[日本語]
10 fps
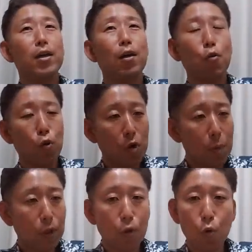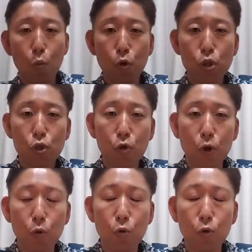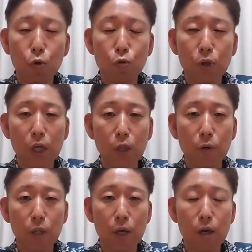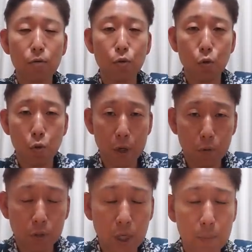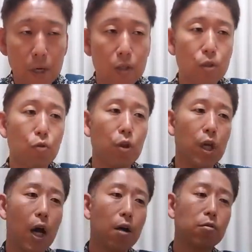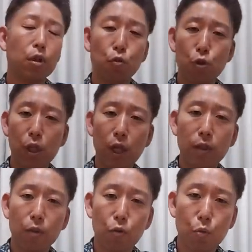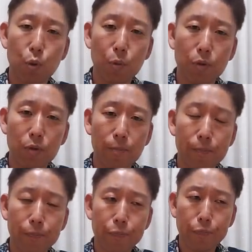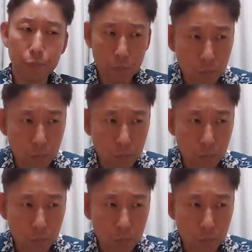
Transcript: いやこれはまた面白いこの曲の中では大河君の声歌い回しというのはねアクセントになってると思います。う